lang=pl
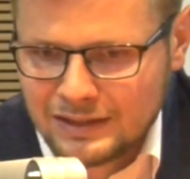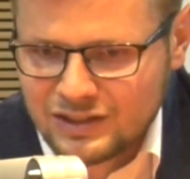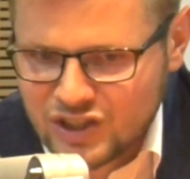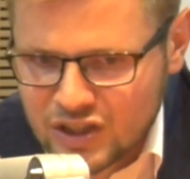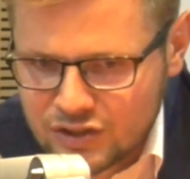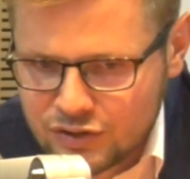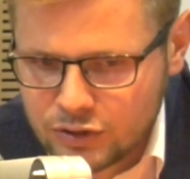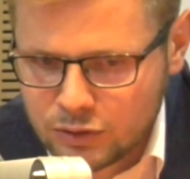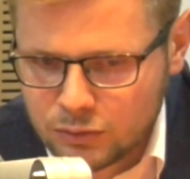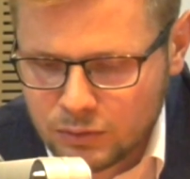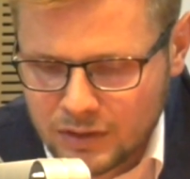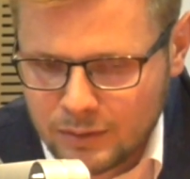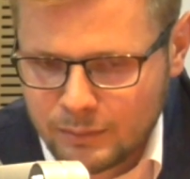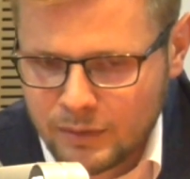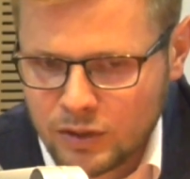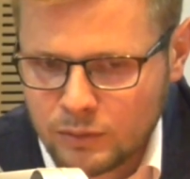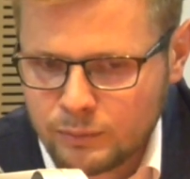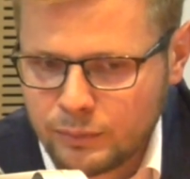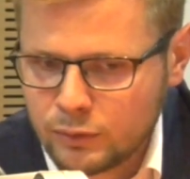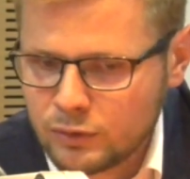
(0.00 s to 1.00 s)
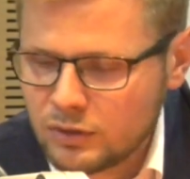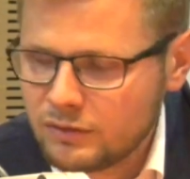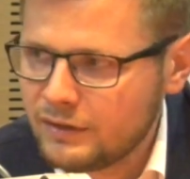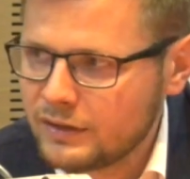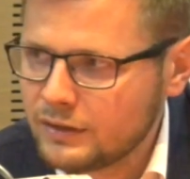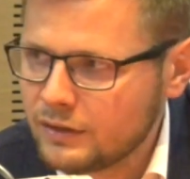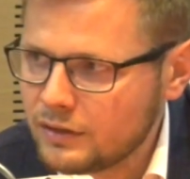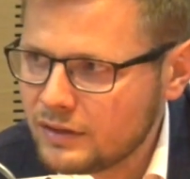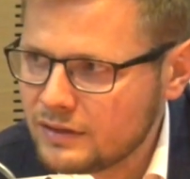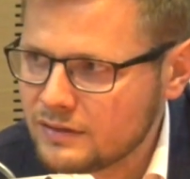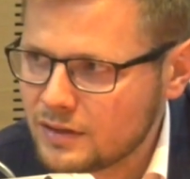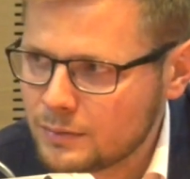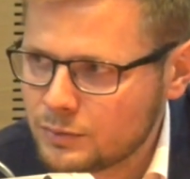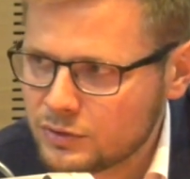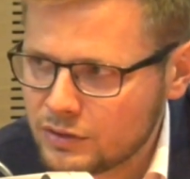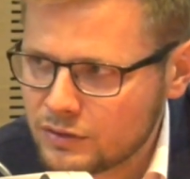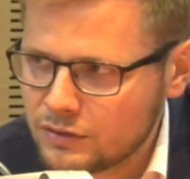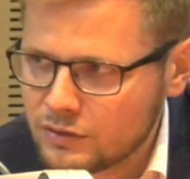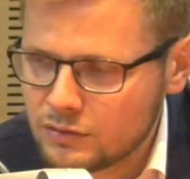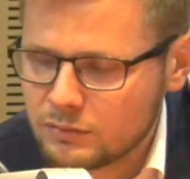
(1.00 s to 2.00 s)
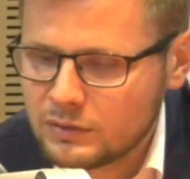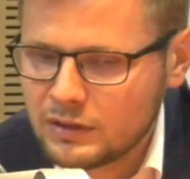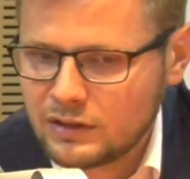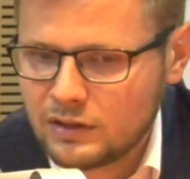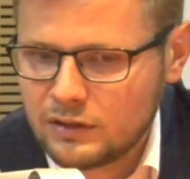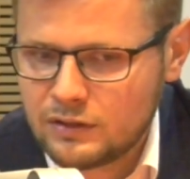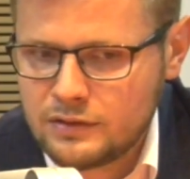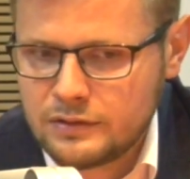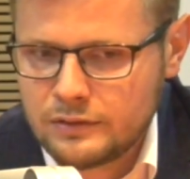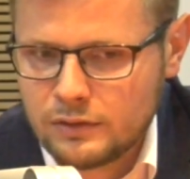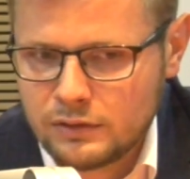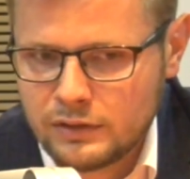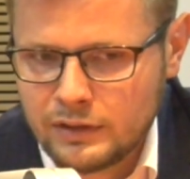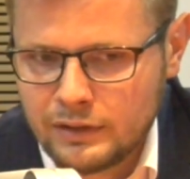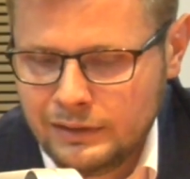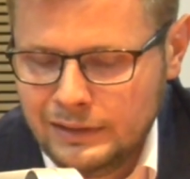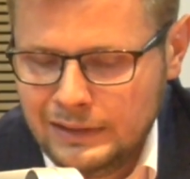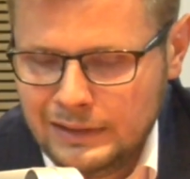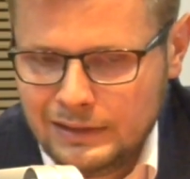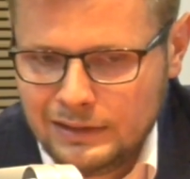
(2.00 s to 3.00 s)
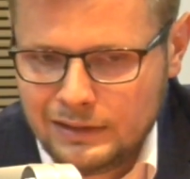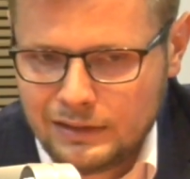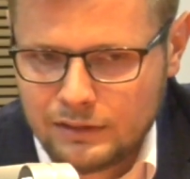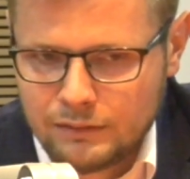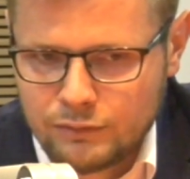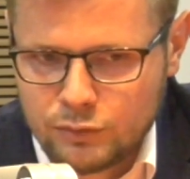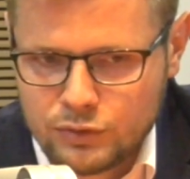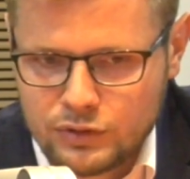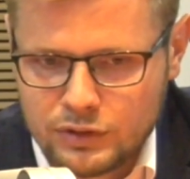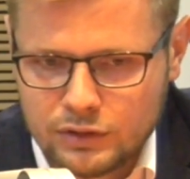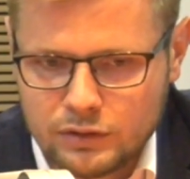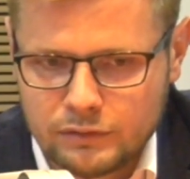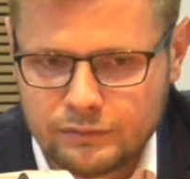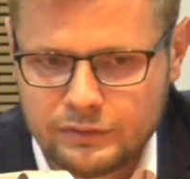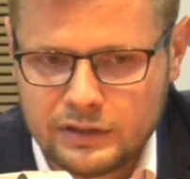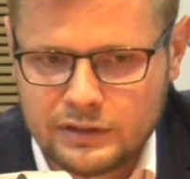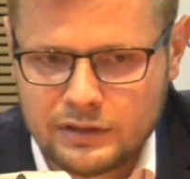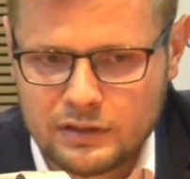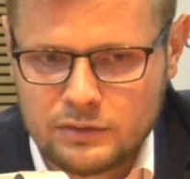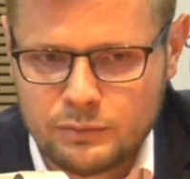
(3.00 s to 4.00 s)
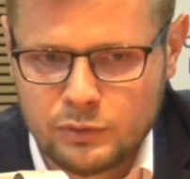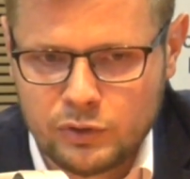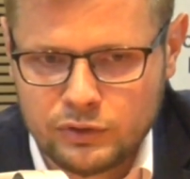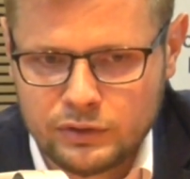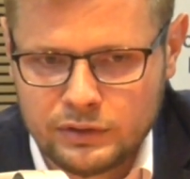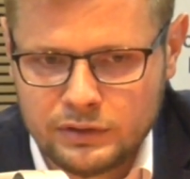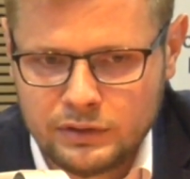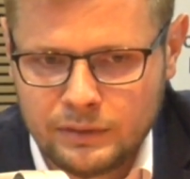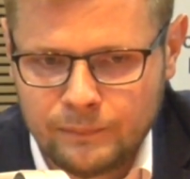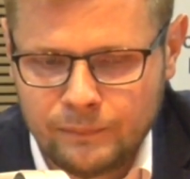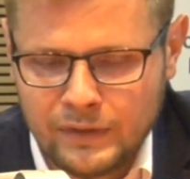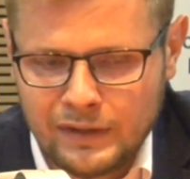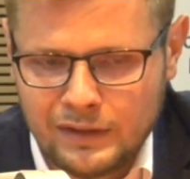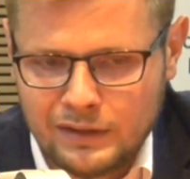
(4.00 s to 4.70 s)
dzieci, które mają pourywane ręce. Przecież to są takie historie e, w różnych konfliktach zbrojnych.